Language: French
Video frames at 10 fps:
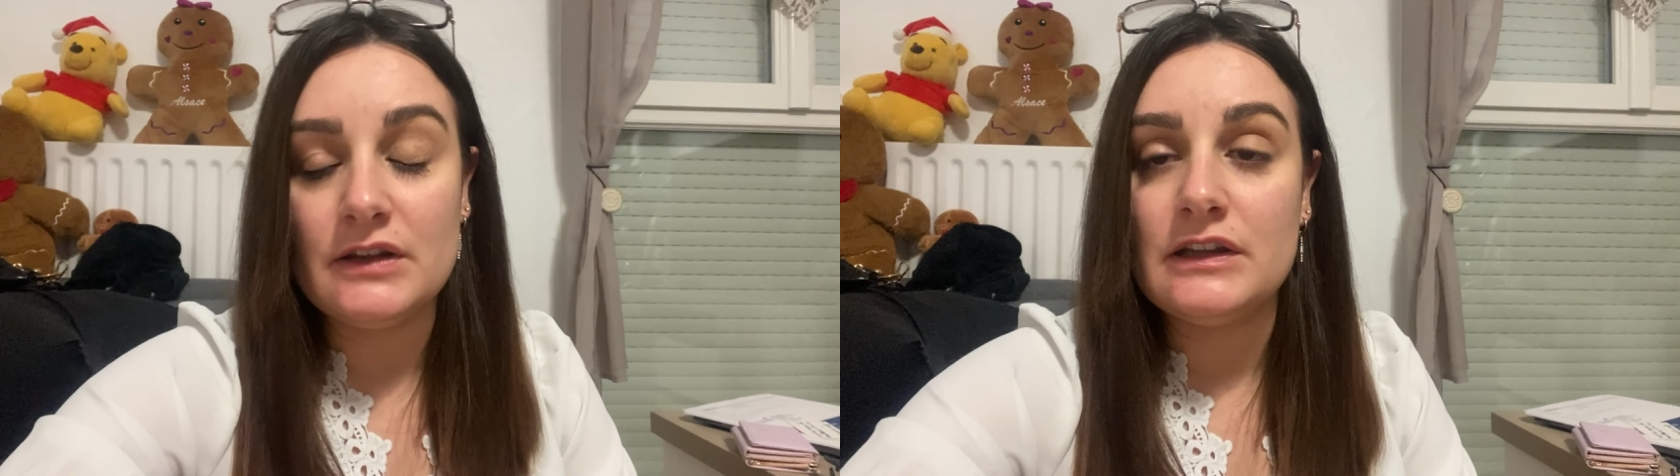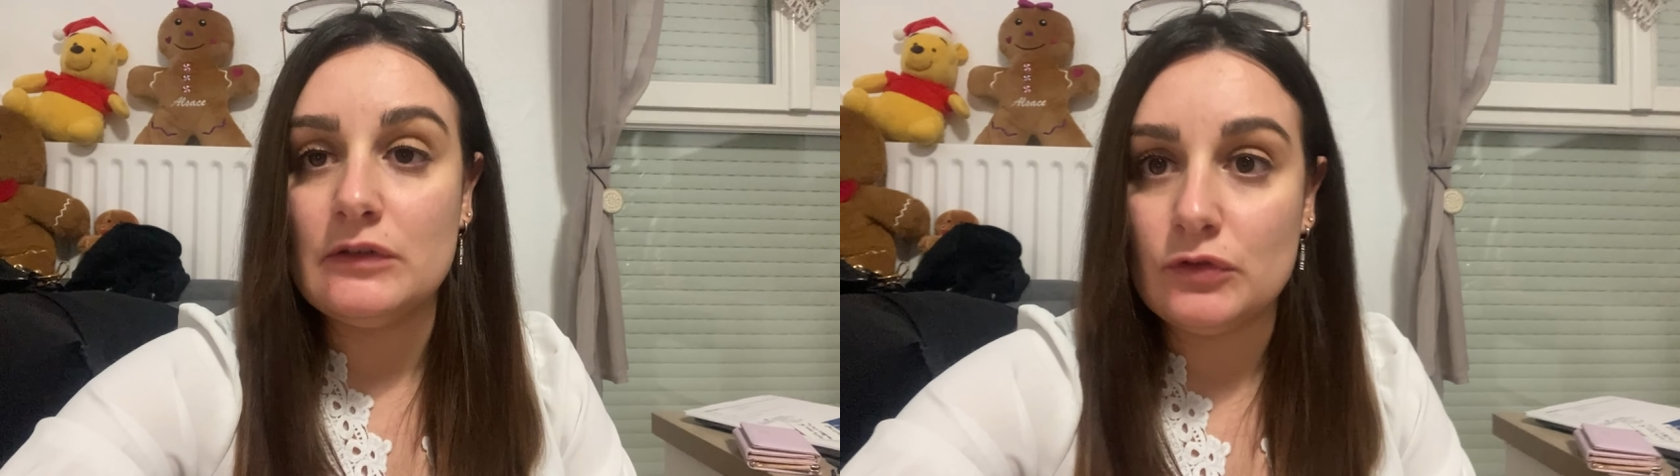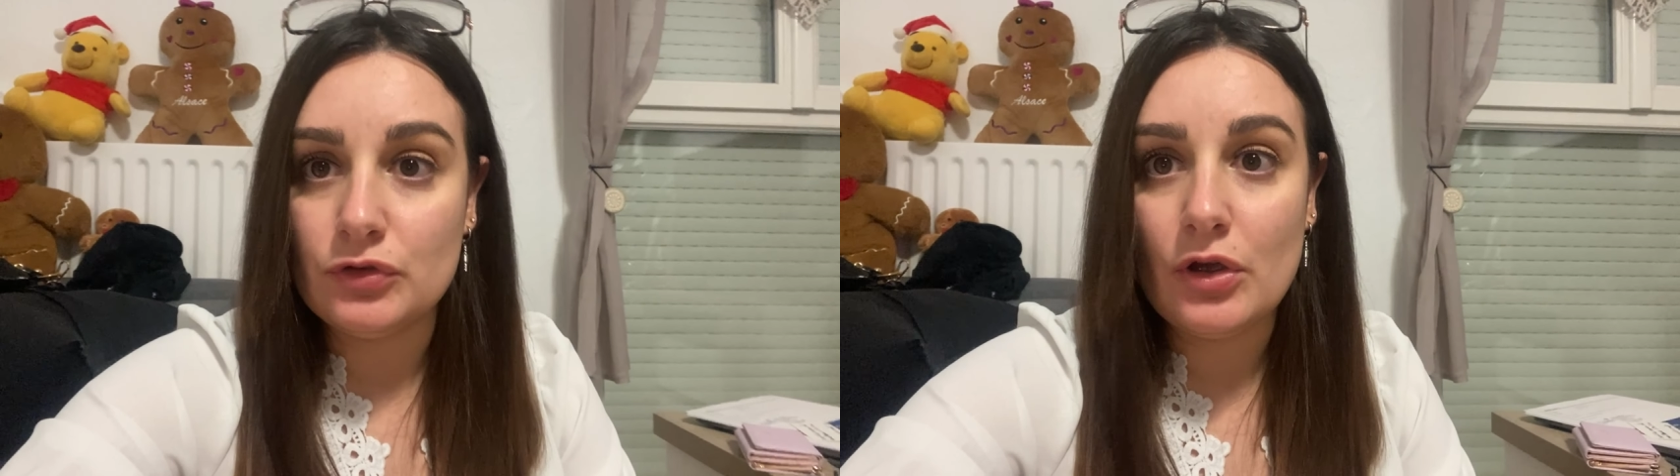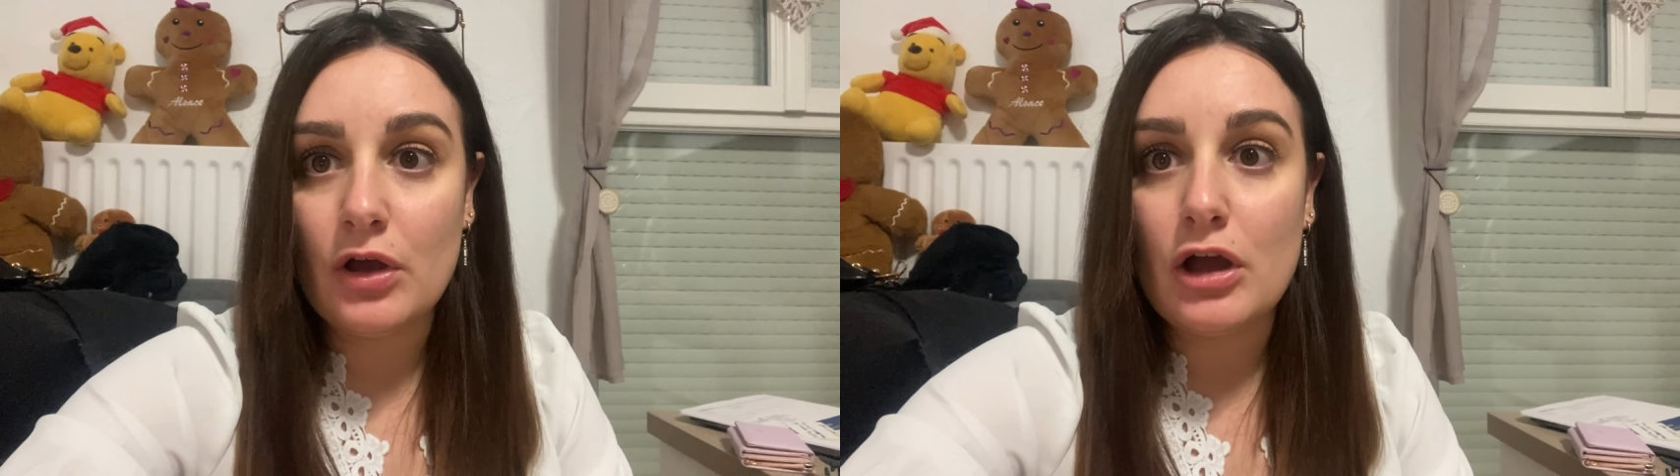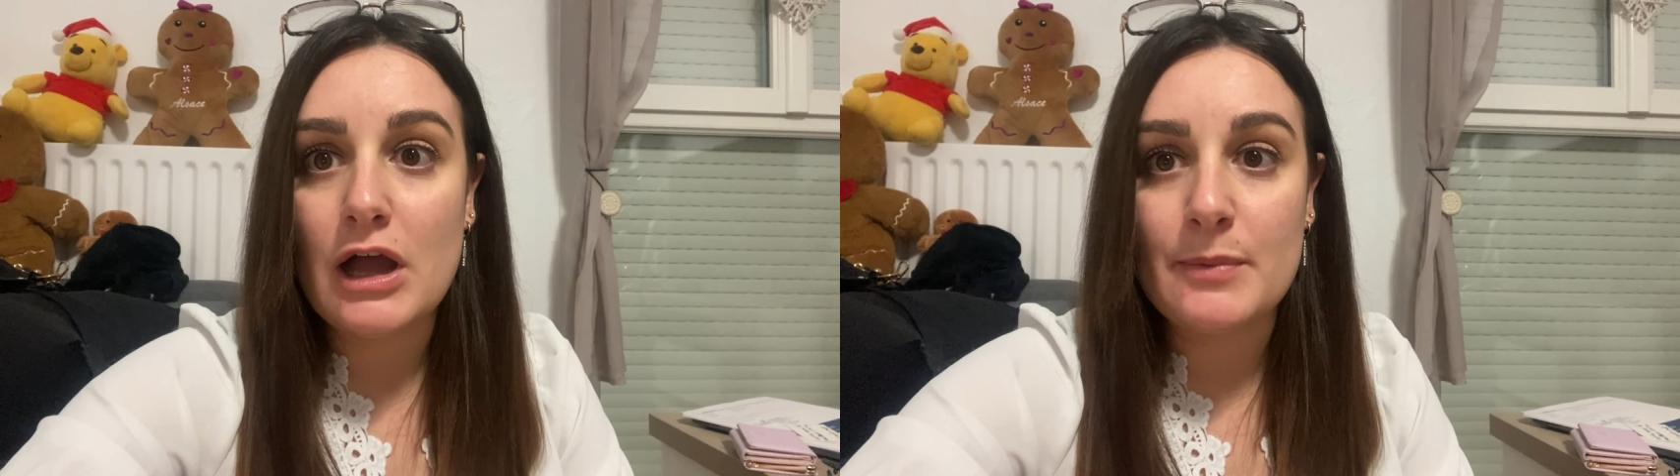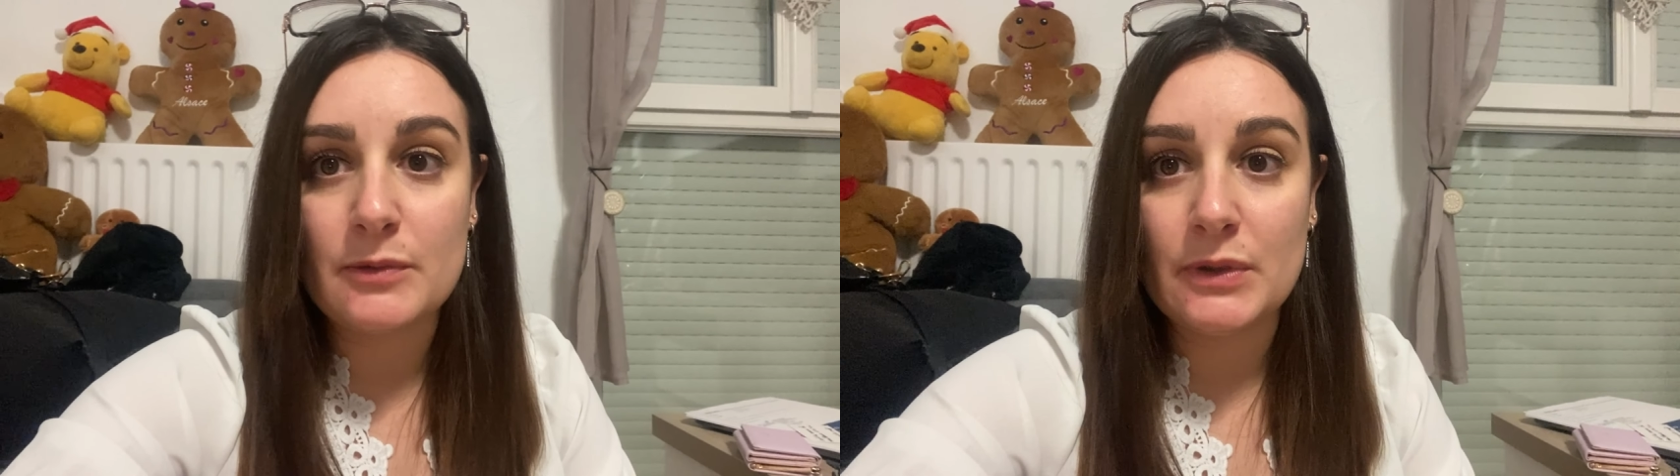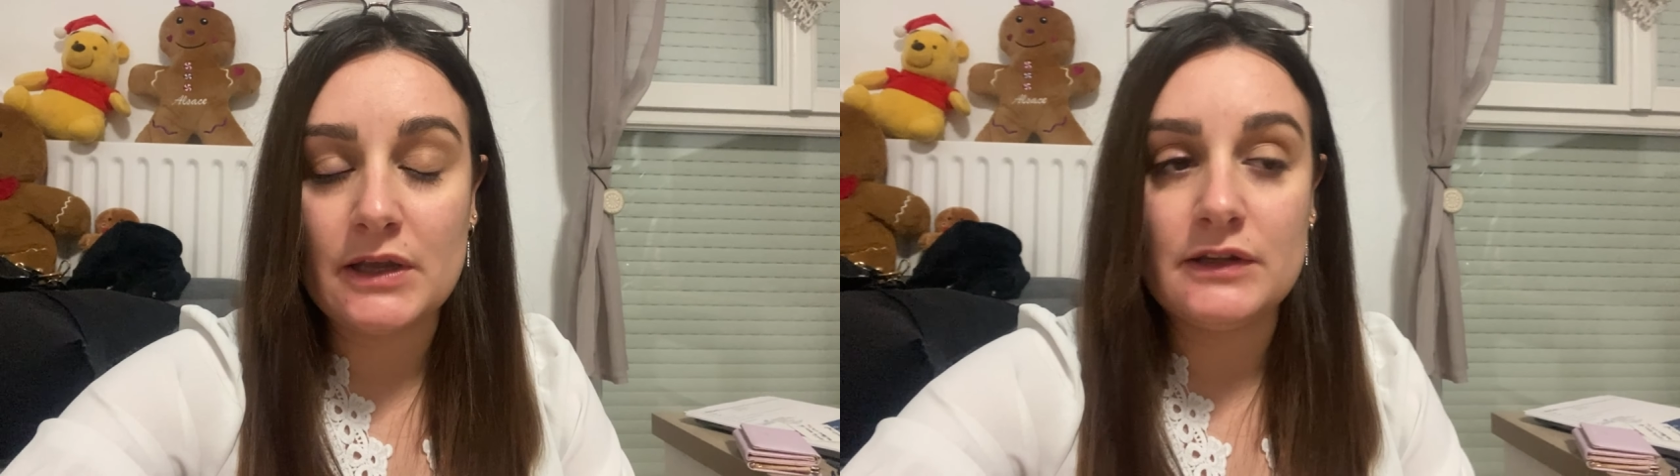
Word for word: des heures à préparer